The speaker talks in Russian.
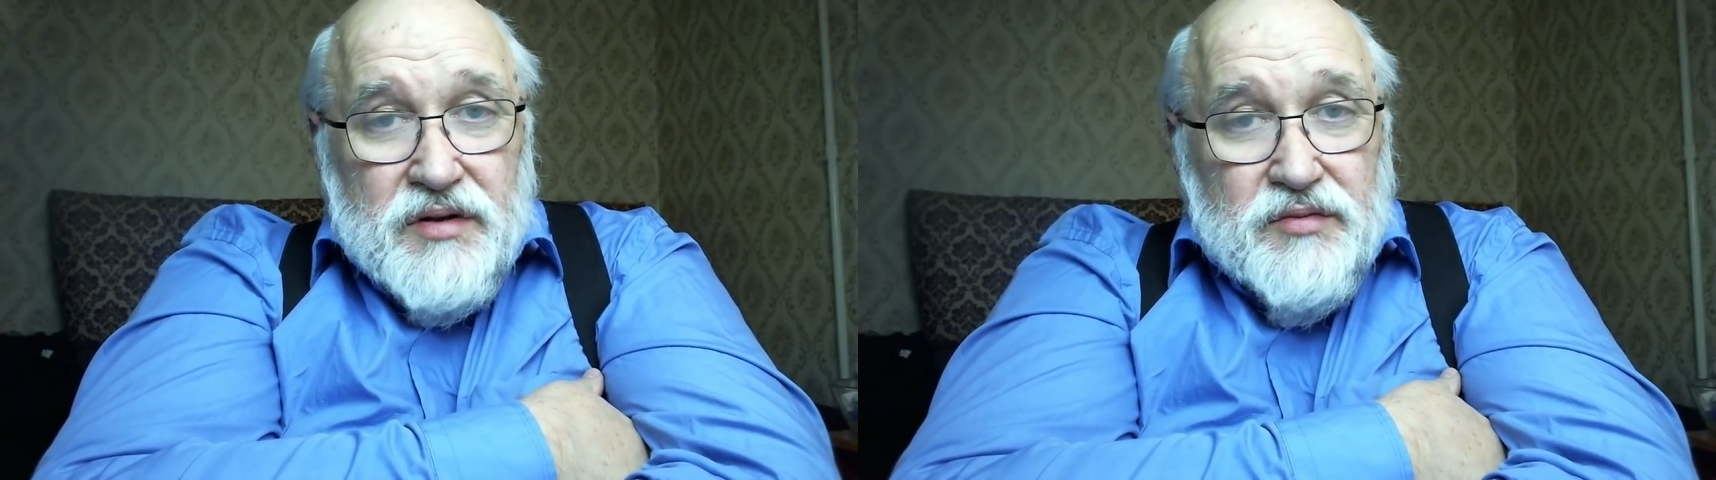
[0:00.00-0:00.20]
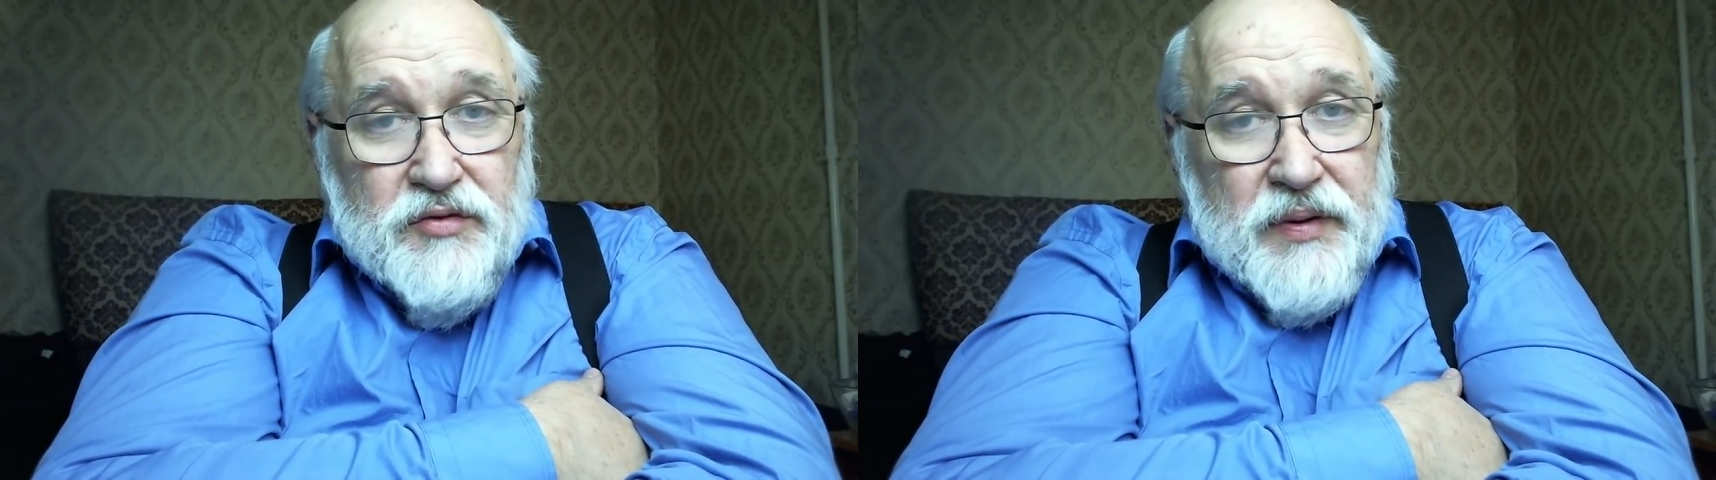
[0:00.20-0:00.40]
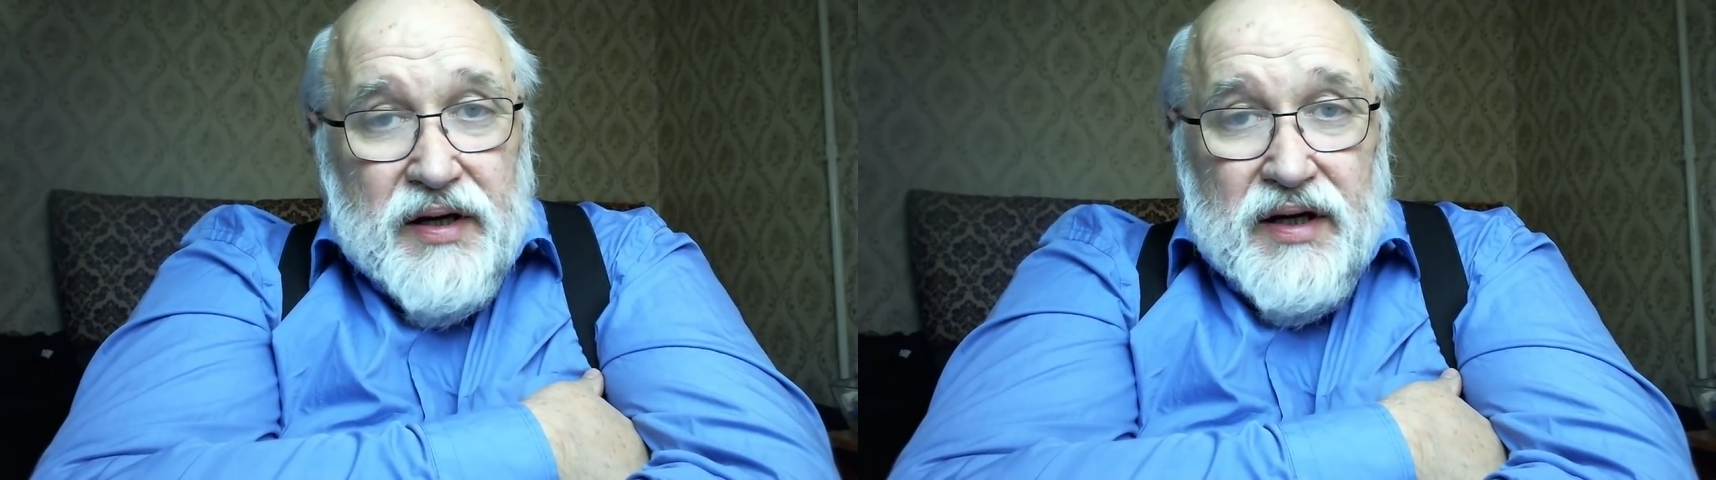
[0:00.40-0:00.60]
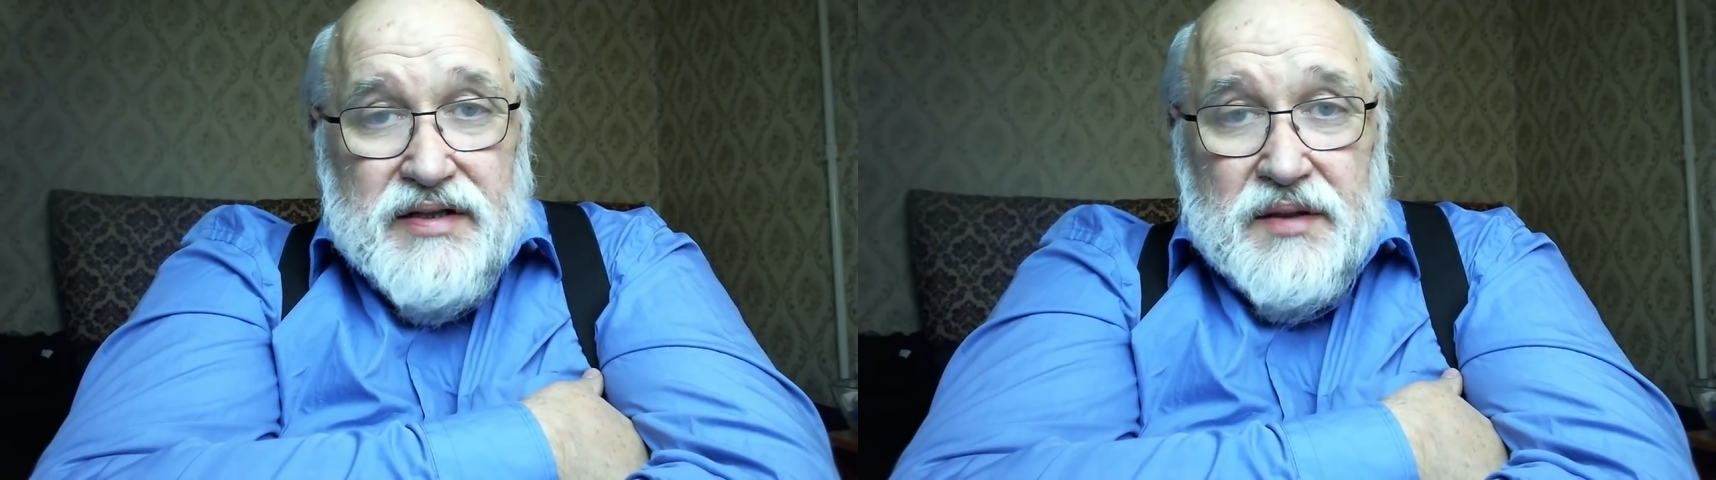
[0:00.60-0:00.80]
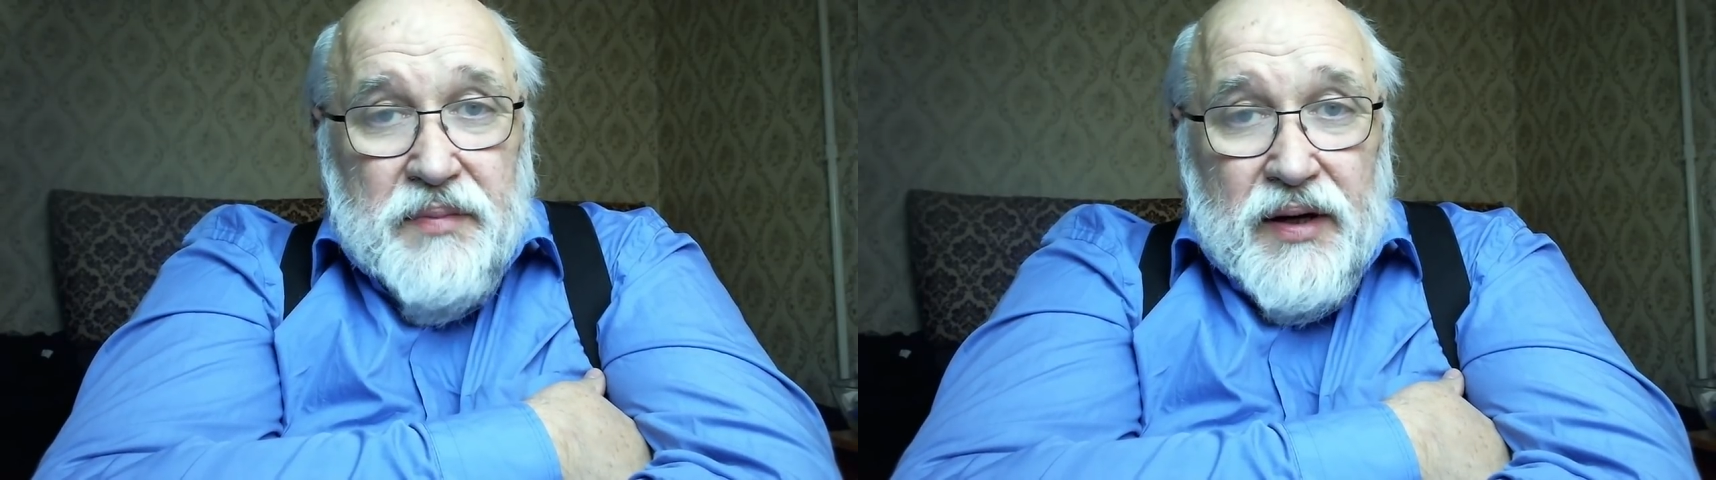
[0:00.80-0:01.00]
ему
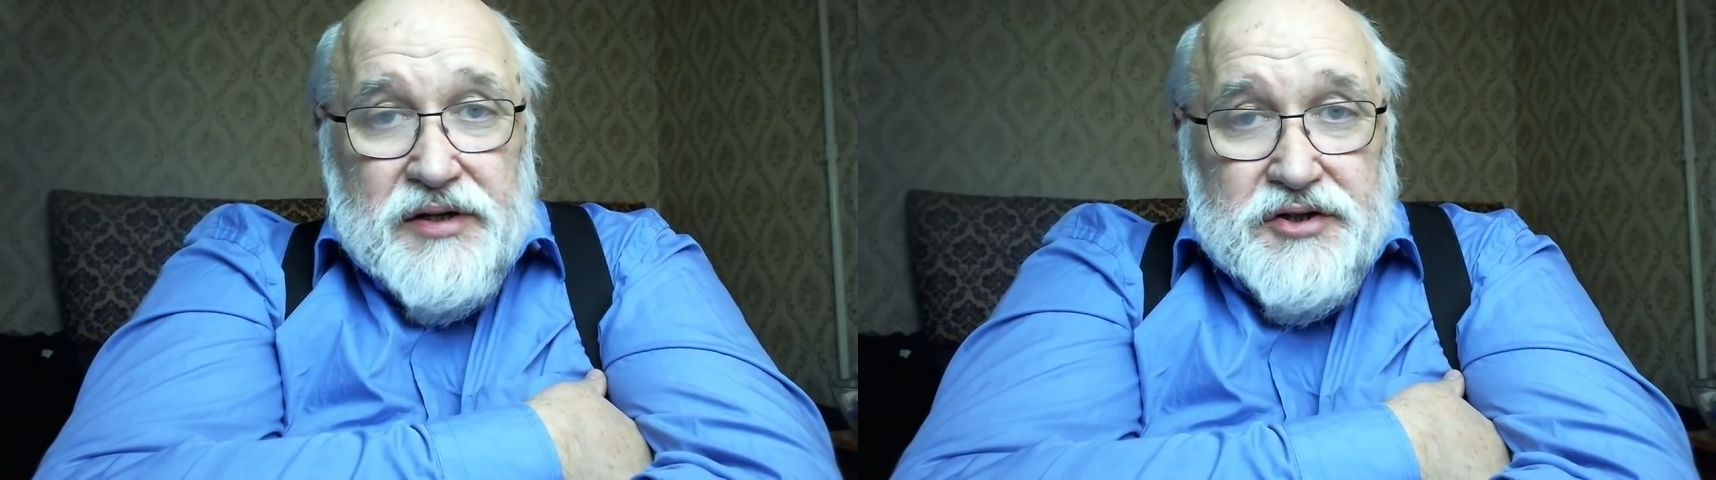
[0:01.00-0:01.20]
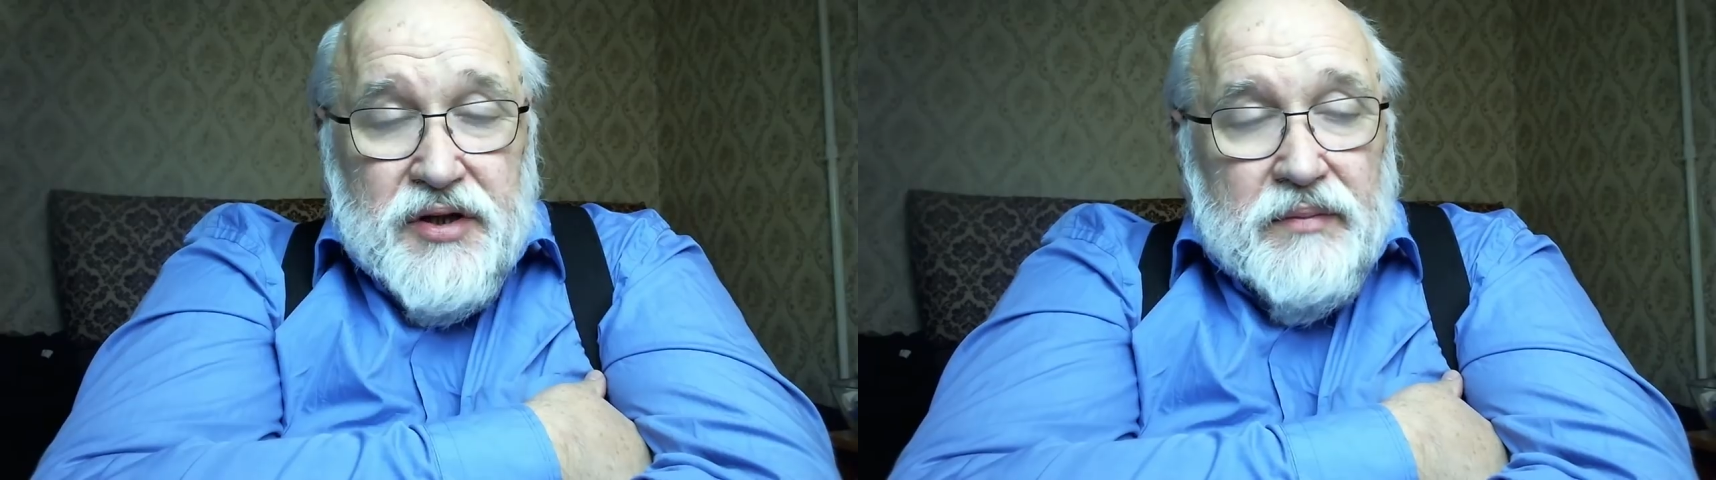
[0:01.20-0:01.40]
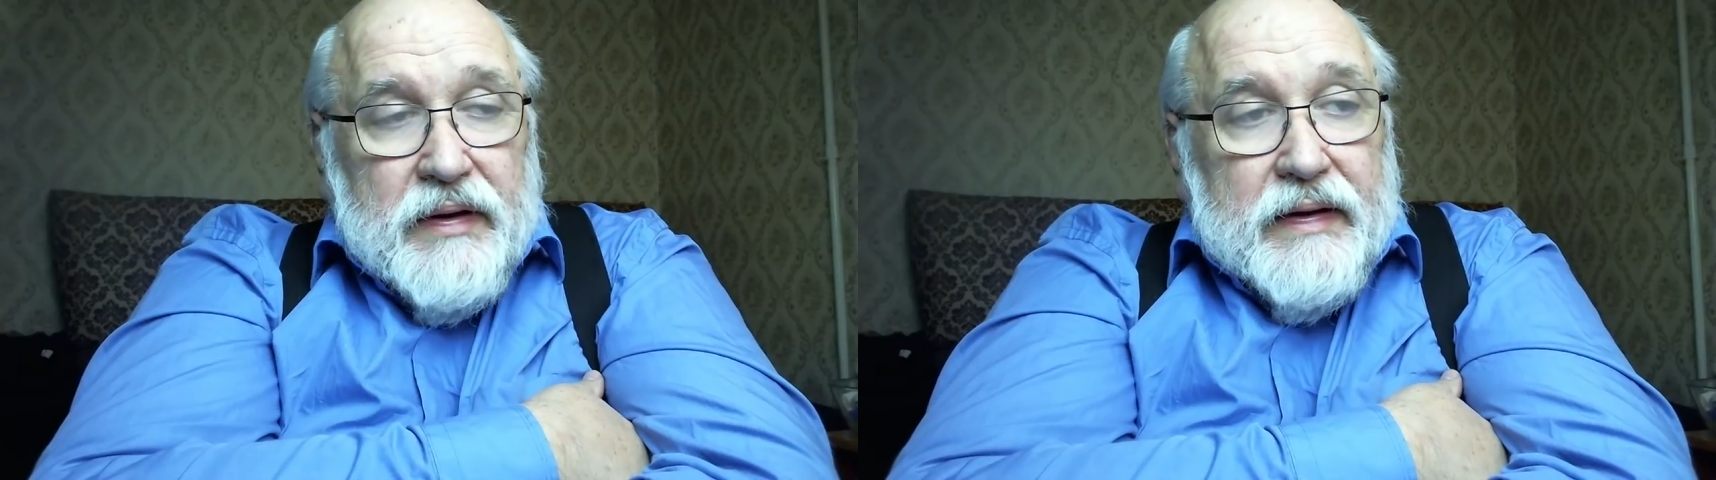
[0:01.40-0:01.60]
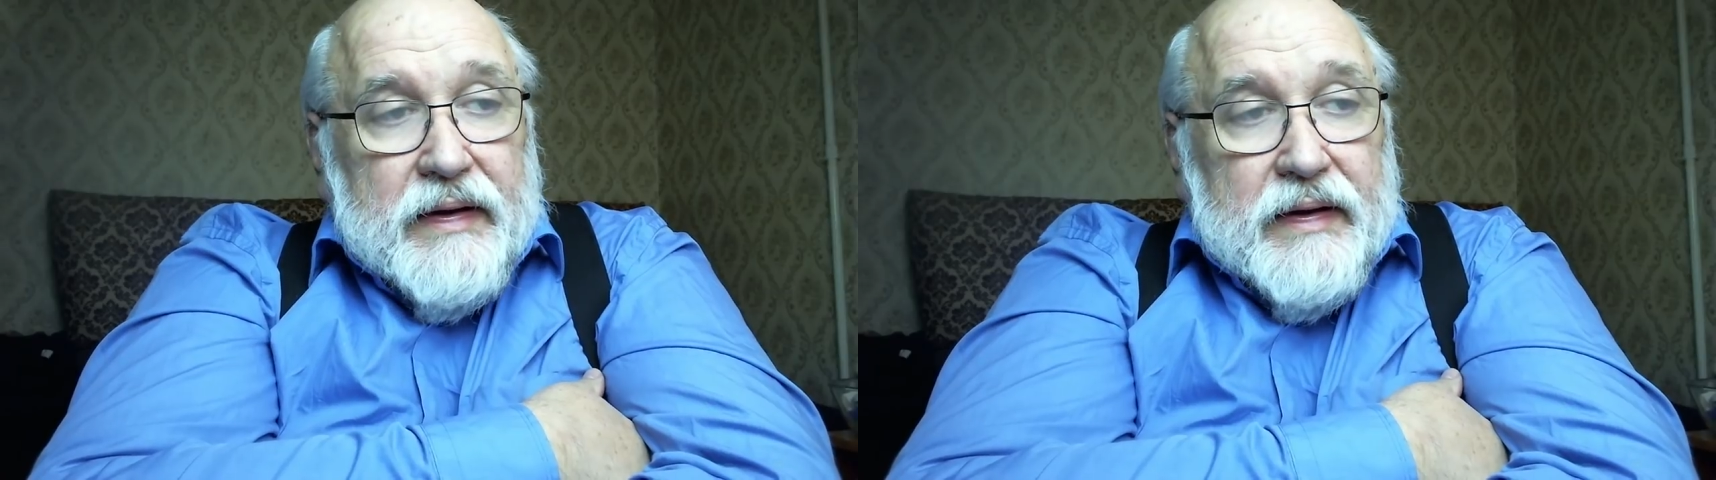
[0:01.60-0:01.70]
погрозит пальчиком.